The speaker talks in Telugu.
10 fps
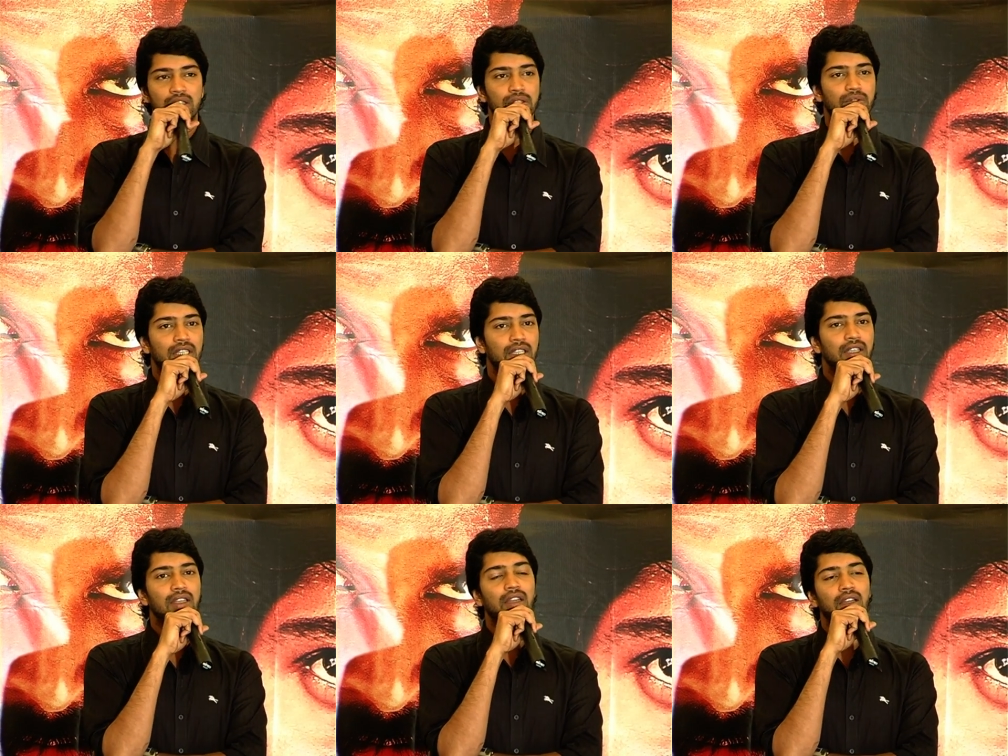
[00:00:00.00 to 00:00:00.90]
స్వాతి
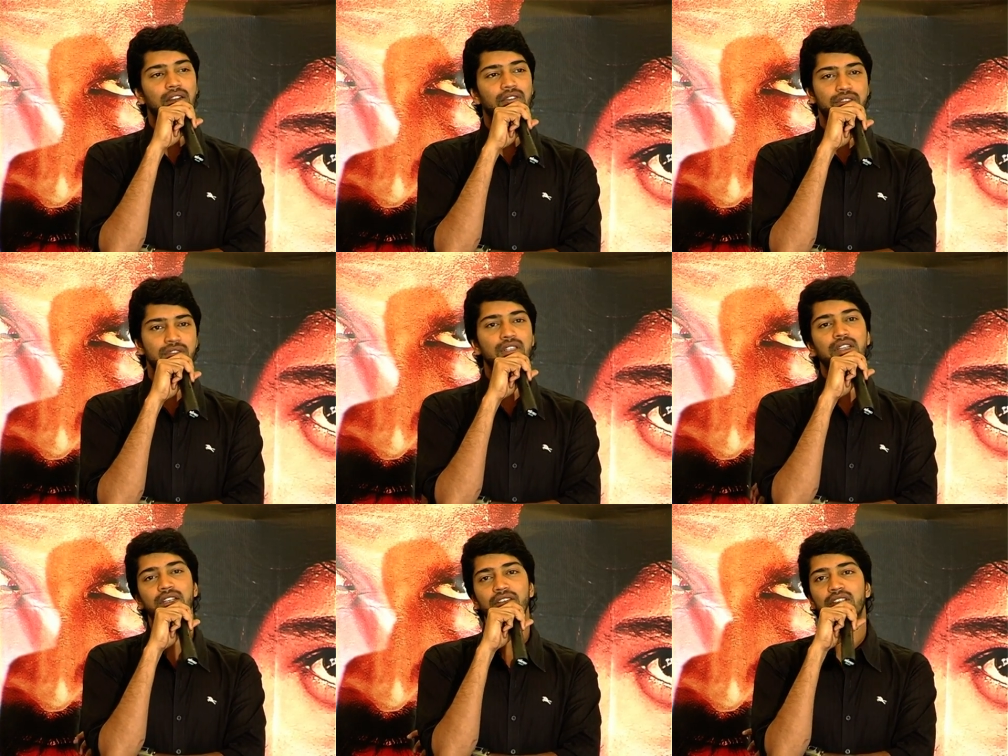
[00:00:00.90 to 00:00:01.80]
వసుంధర
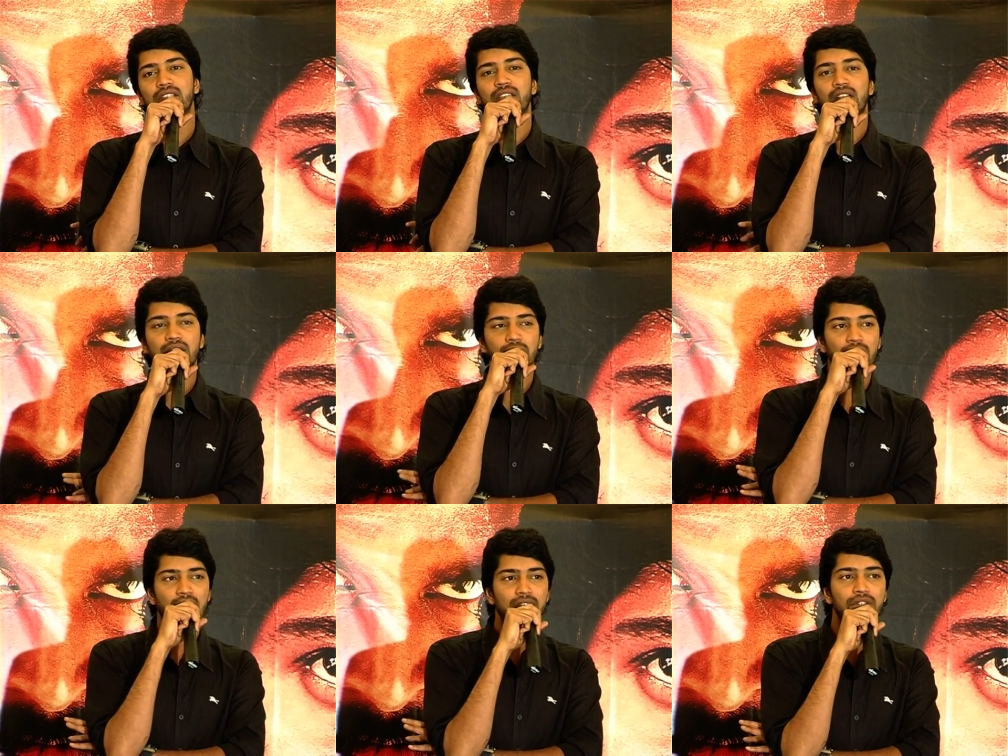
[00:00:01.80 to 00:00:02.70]
నివేదిత అంటే
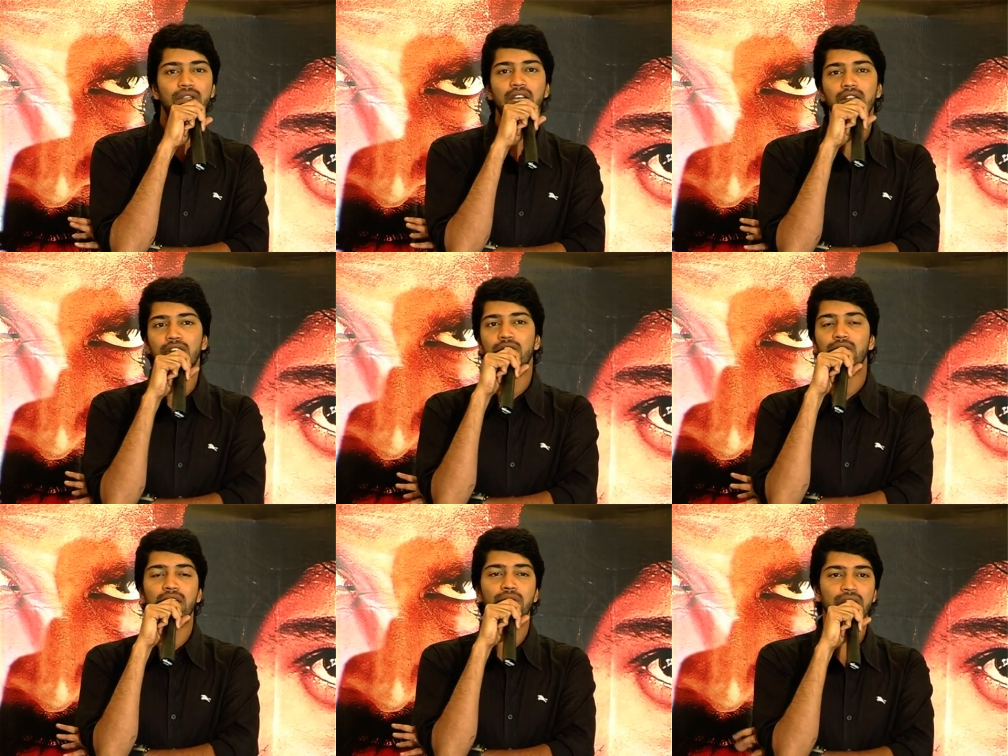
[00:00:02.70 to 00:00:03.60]
ఒక ఐదుగురు
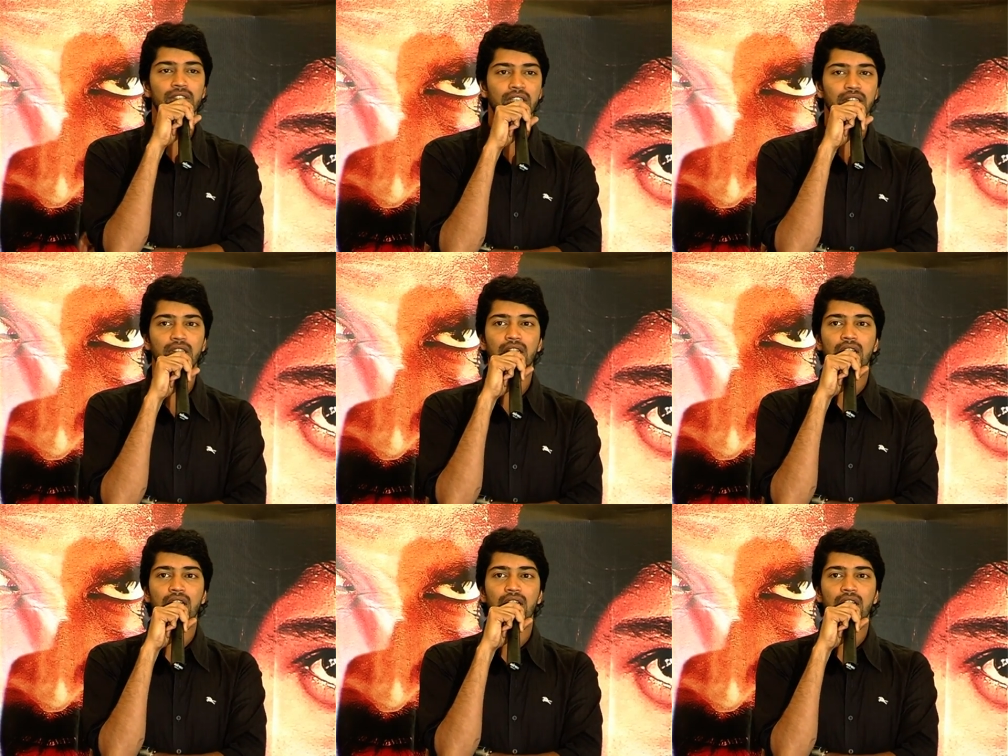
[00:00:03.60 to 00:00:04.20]
ఆరుగురితోటే ఉంటుందండి